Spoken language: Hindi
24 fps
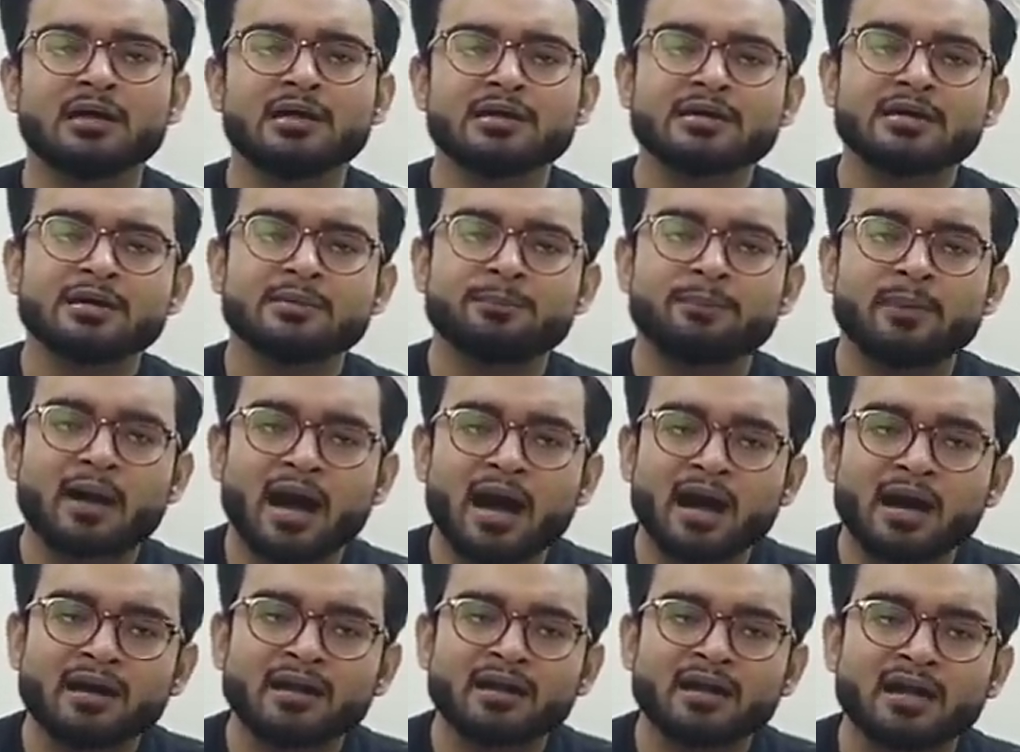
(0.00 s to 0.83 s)
कि
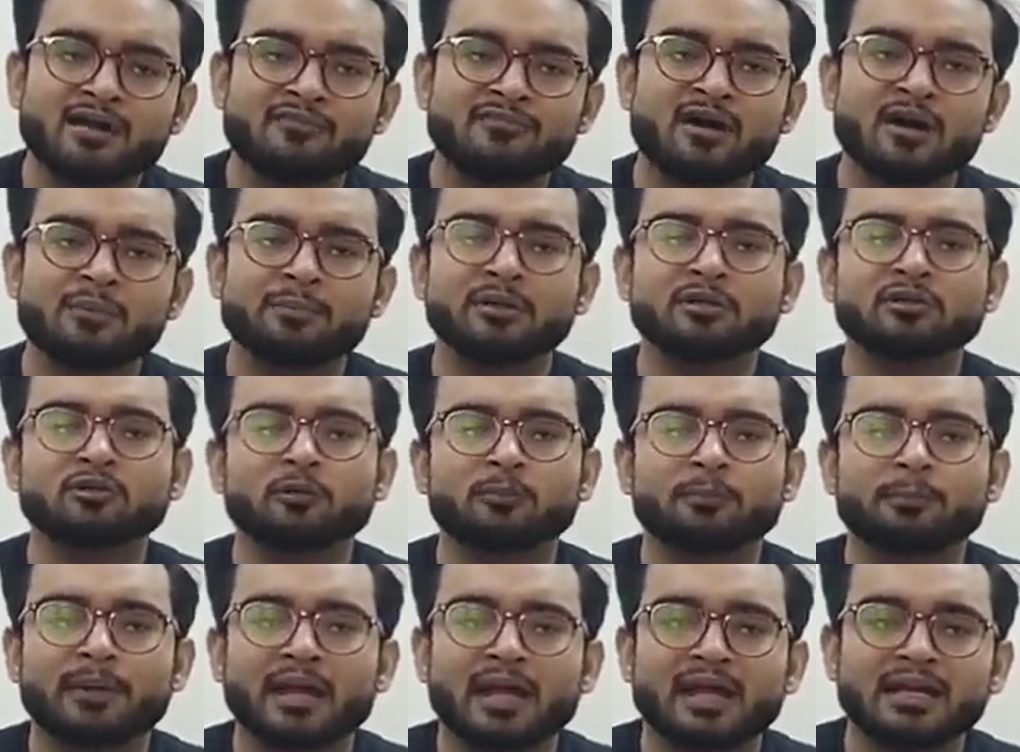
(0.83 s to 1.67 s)
बाहर हवा में तो
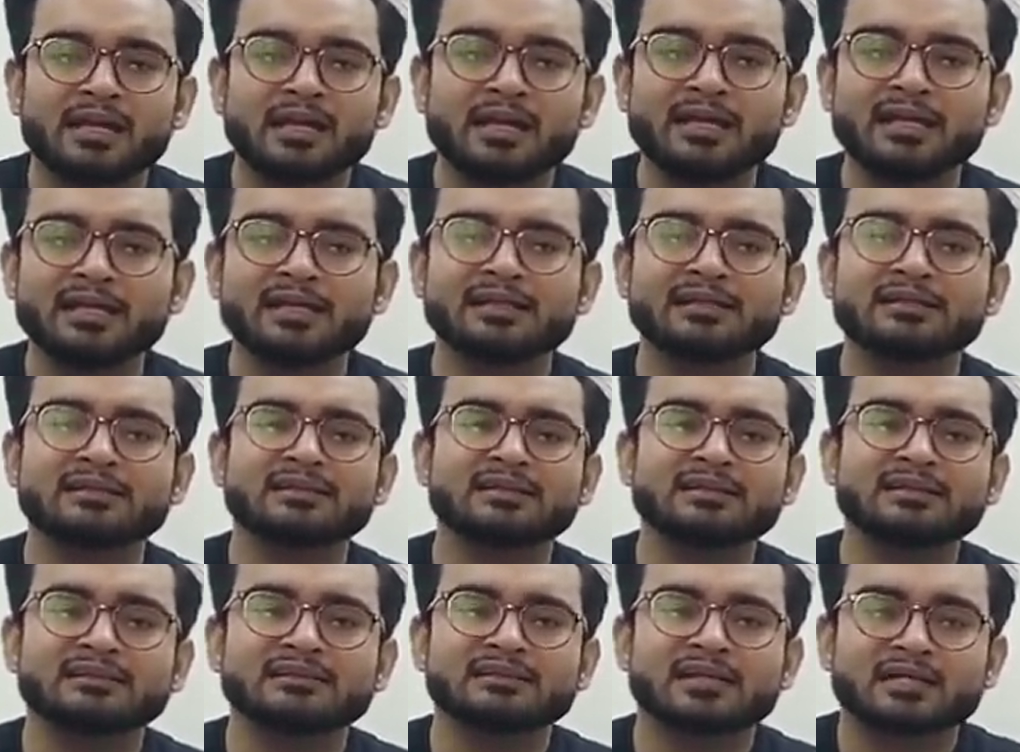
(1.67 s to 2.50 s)
पहले ही
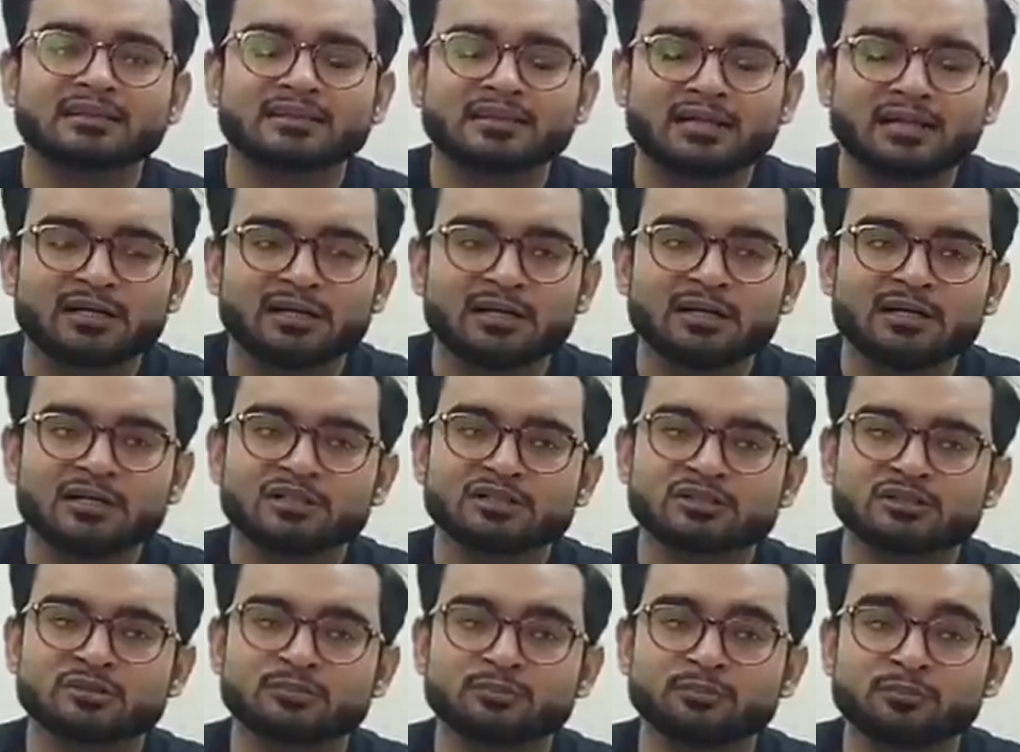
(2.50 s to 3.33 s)
इतनी ज़्यादा
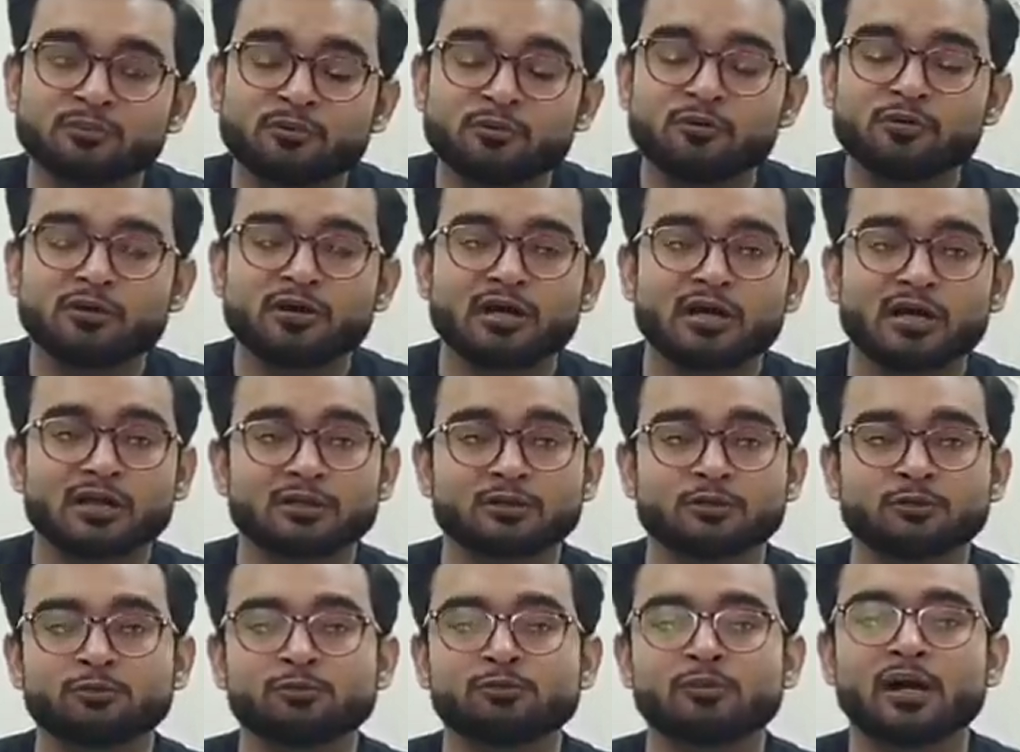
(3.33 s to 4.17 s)
स्मोक का
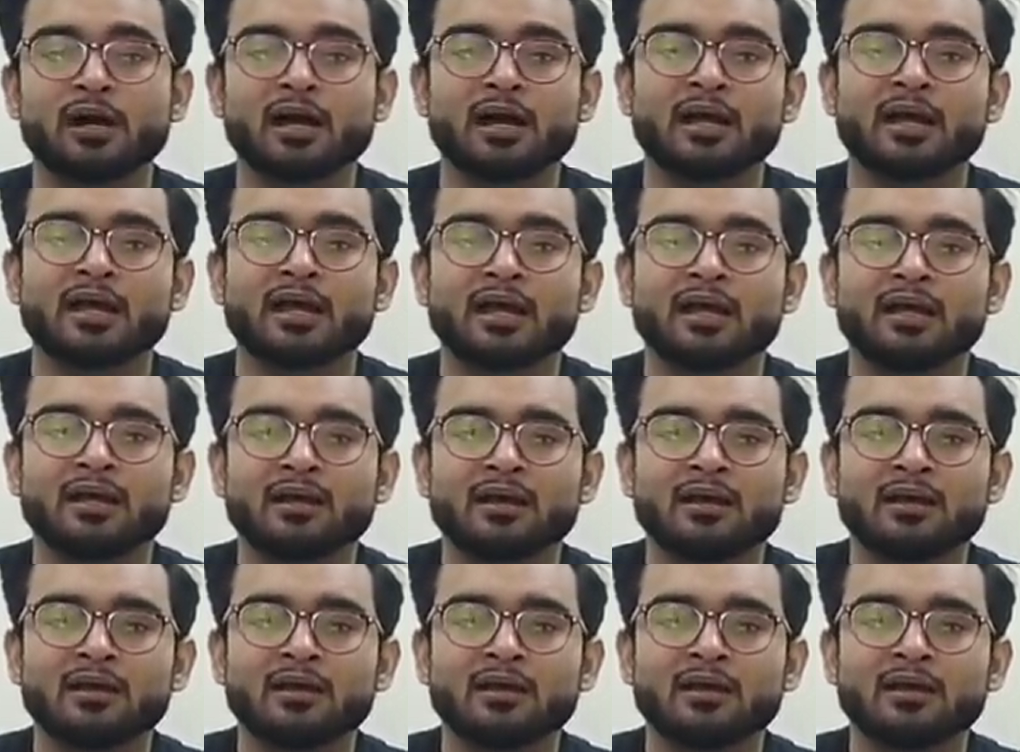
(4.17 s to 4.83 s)
धुआं है